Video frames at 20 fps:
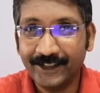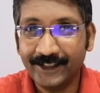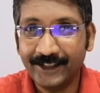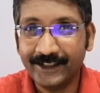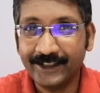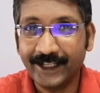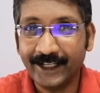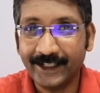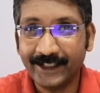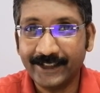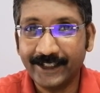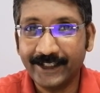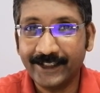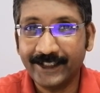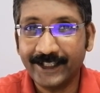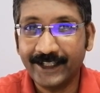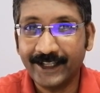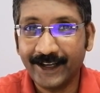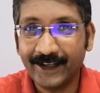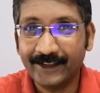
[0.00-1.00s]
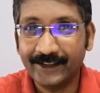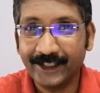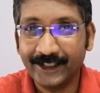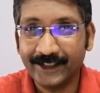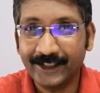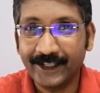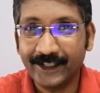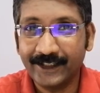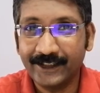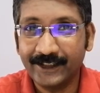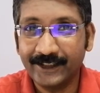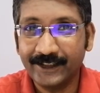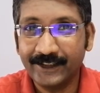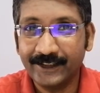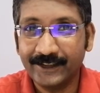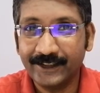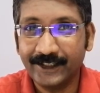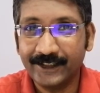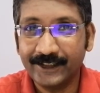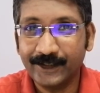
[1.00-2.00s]
நீங்கள் இங்கே தான் இருக்கீங்க அங்கே தான் இருக்கீங்கன்னு
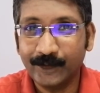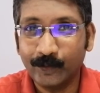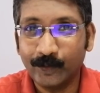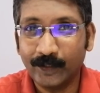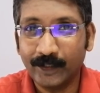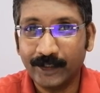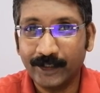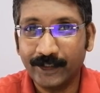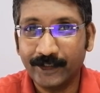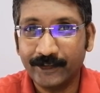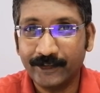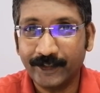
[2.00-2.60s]
எதுக்கு உங்களை